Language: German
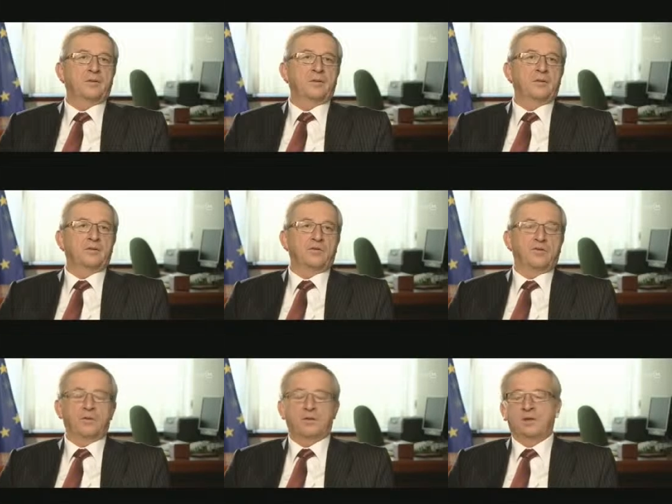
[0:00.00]
äh,
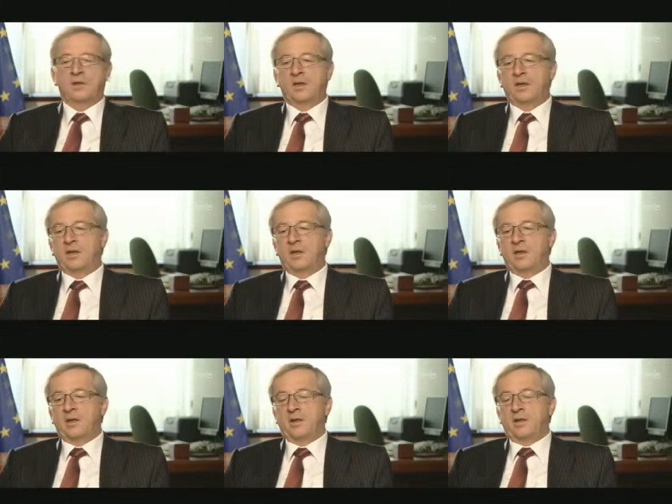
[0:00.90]
geführt.
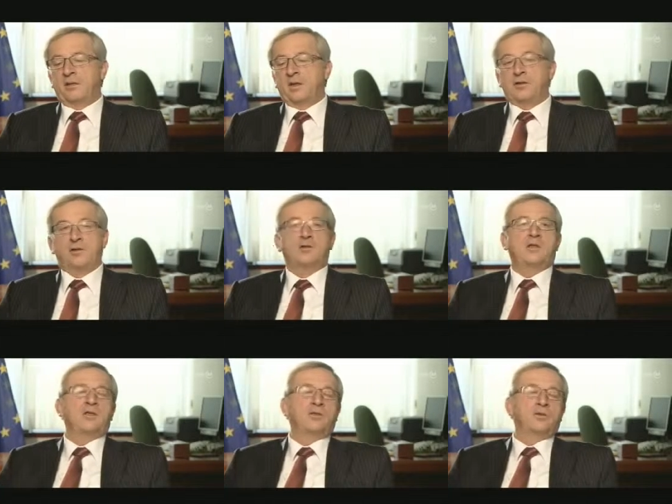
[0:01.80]
Da hatte ich
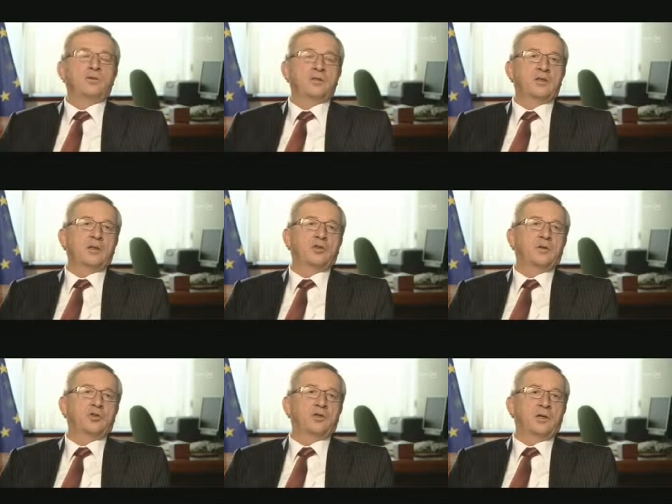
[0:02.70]
zehn Sekunden Zeit zu
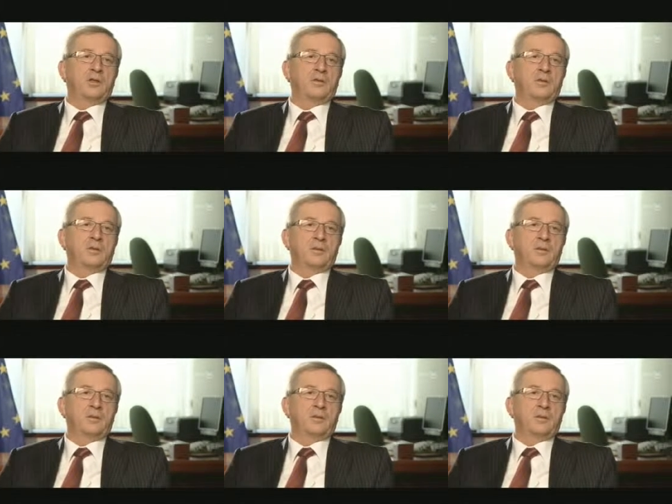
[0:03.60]
entscheiden,